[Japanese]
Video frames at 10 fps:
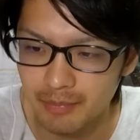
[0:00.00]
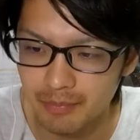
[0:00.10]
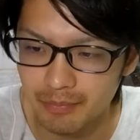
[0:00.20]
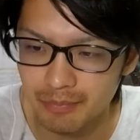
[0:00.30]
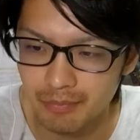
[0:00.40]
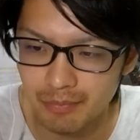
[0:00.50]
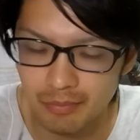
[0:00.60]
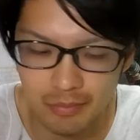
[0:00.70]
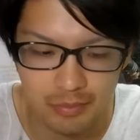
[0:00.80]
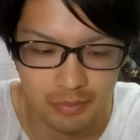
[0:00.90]

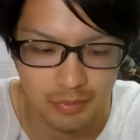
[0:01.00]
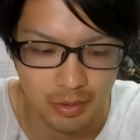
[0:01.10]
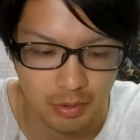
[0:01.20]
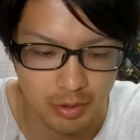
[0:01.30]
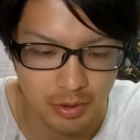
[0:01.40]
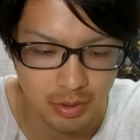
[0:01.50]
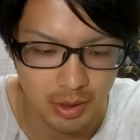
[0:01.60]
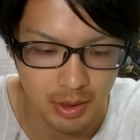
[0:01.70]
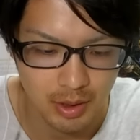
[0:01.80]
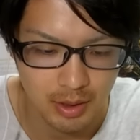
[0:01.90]
うーん、どうしよう
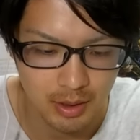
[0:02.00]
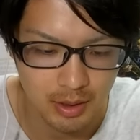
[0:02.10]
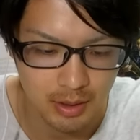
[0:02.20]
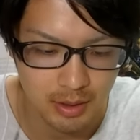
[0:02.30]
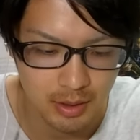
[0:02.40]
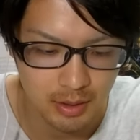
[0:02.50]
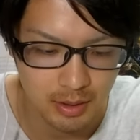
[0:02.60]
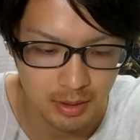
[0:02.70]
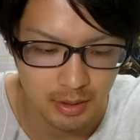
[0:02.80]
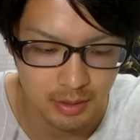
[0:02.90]
か
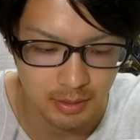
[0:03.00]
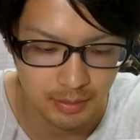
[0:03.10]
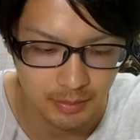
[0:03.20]
な